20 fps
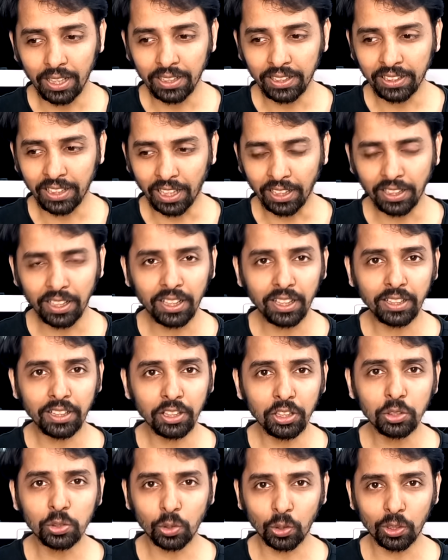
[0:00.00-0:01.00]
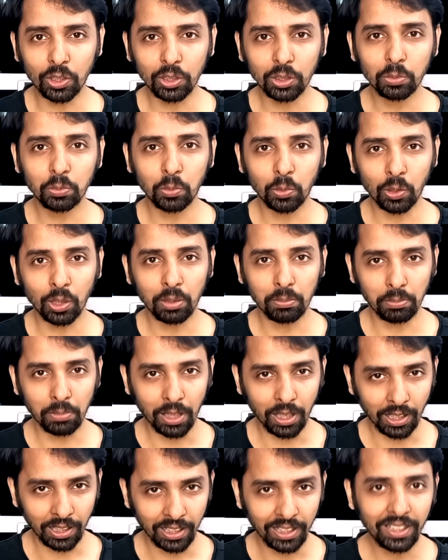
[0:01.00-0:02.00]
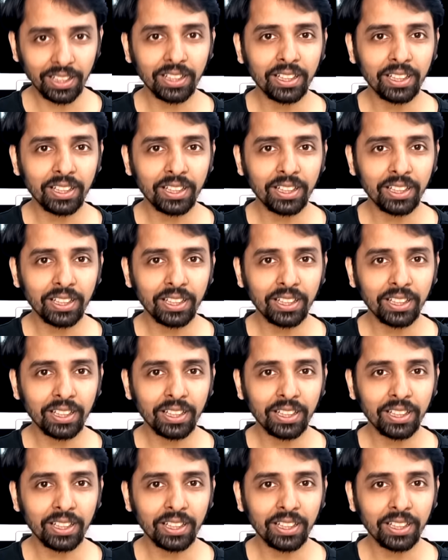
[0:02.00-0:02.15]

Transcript: இந்த அண்டர் ரேட்டட்னு சொல்கிறது மூலமாக